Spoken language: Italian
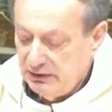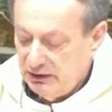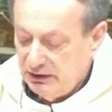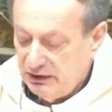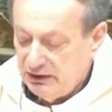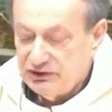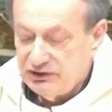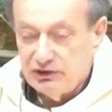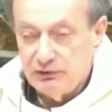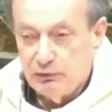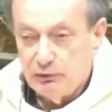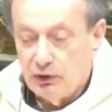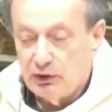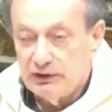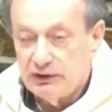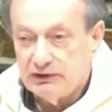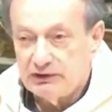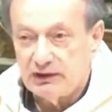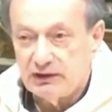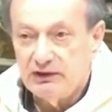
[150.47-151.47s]
e ci
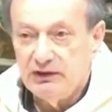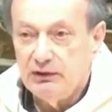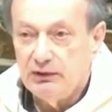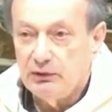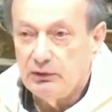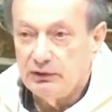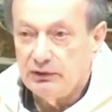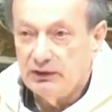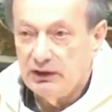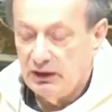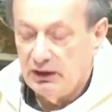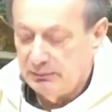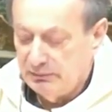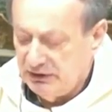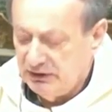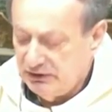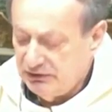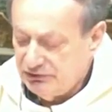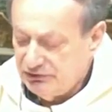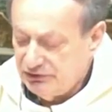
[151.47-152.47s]
vuole tra di noi
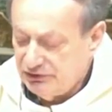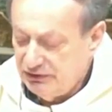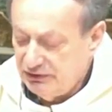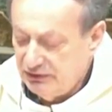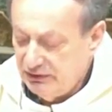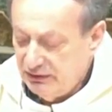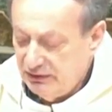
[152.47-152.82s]
amici.